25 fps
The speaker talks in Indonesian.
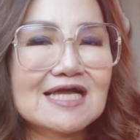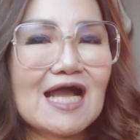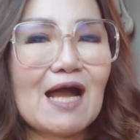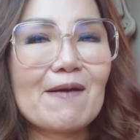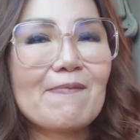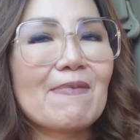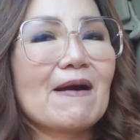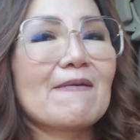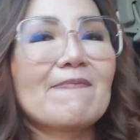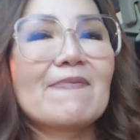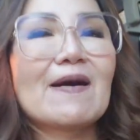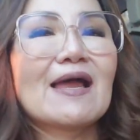
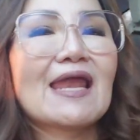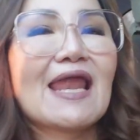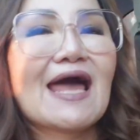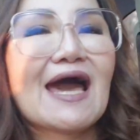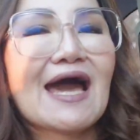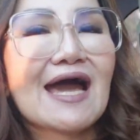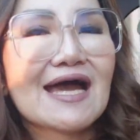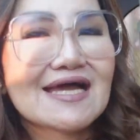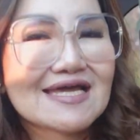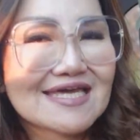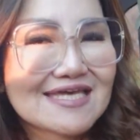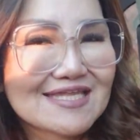nggak apa
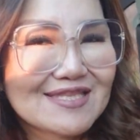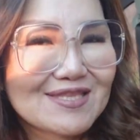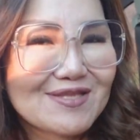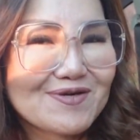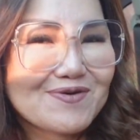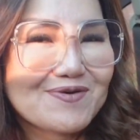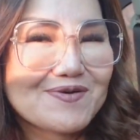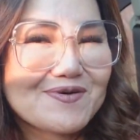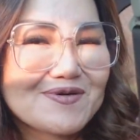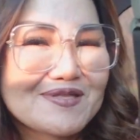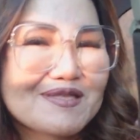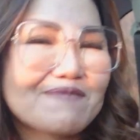apalah
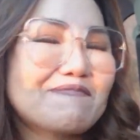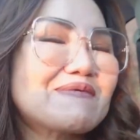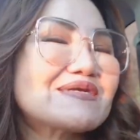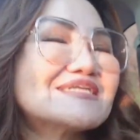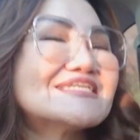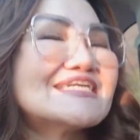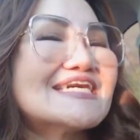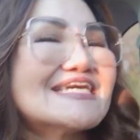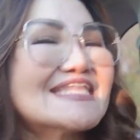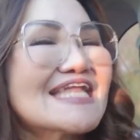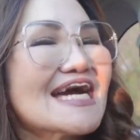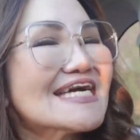gitu
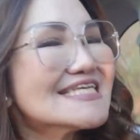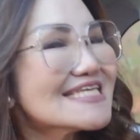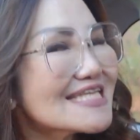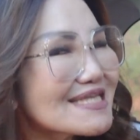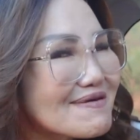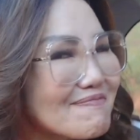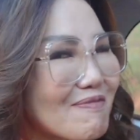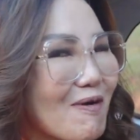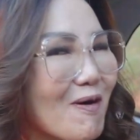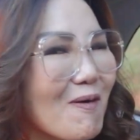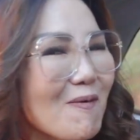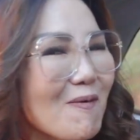dibersihin aja di